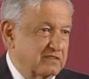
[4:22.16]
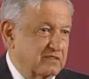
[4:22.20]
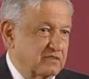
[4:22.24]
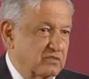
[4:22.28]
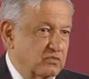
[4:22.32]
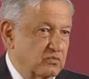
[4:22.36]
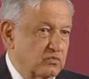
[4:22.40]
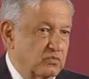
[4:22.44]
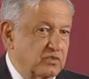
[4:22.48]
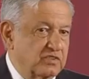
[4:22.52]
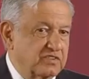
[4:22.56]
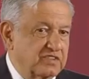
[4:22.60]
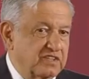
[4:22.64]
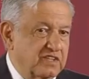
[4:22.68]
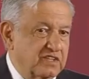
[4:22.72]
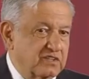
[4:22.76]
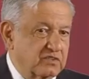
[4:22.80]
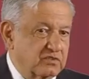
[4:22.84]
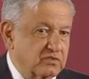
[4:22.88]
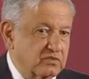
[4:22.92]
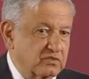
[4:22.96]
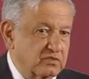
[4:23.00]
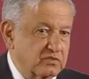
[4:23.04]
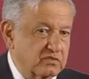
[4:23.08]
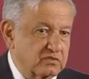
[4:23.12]
No es
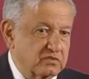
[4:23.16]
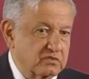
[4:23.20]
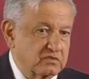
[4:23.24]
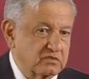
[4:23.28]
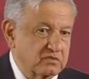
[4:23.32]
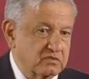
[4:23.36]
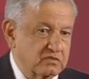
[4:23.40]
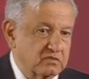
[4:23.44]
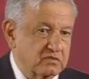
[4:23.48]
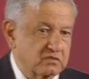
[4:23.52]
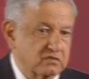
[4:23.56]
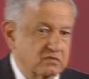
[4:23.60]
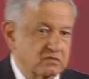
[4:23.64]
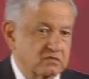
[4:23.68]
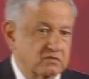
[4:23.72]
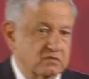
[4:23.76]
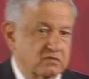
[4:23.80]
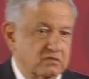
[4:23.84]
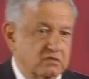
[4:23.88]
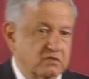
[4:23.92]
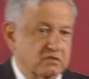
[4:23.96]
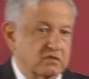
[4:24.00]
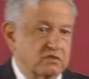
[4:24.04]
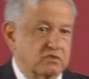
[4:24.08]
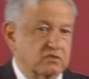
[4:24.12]
cierto.
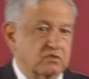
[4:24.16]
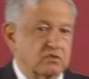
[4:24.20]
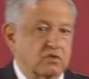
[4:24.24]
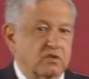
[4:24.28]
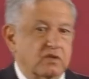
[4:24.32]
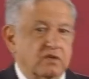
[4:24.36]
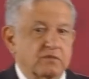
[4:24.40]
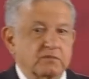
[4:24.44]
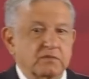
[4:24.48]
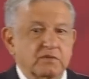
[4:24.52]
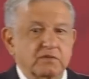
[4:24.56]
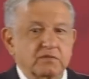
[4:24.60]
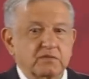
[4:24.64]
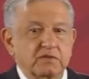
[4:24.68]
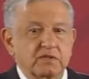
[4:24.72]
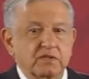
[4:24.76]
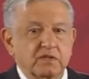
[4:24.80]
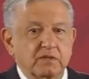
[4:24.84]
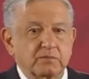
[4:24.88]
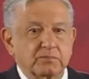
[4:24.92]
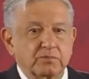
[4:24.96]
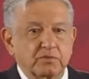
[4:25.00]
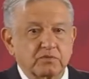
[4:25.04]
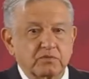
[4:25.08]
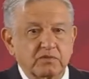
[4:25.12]
En toda mi
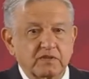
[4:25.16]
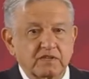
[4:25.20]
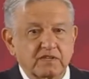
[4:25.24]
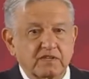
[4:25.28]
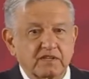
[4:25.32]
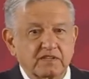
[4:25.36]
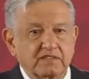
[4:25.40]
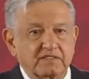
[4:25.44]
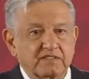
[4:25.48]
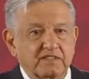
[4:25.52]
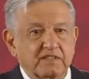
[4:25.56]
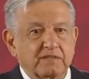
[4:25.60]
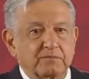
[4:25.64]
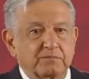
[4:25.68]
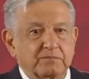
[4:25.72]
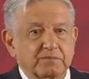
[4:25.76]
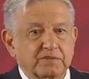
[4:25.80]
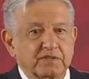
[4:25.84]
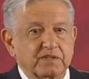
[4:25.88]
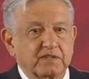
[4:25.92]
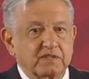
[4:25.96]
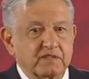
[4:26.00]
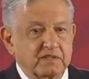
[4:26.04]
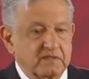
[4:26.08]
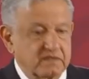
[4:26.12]
vida pública
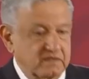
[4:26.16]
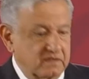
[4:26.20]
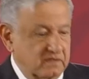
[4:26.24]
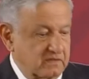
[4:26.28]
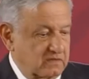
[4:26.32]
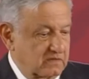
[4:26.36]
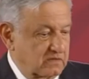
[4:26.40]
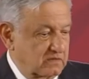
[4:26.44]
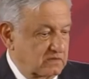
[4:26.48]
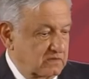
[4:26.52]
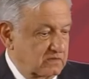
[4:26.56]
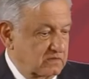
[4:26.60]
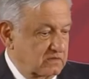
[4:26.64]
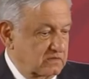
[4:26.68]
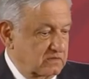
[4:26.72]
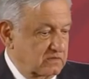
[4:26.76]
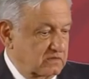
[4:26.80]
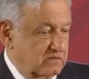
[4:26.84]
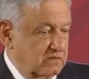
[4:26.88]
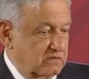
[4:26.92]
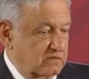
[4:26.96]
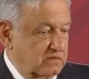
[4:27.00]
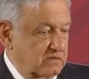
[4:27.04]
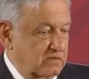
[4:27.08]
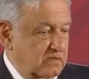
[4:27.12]
siempre
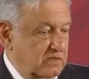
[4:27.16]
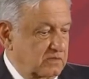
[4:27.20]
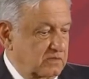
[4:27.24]
el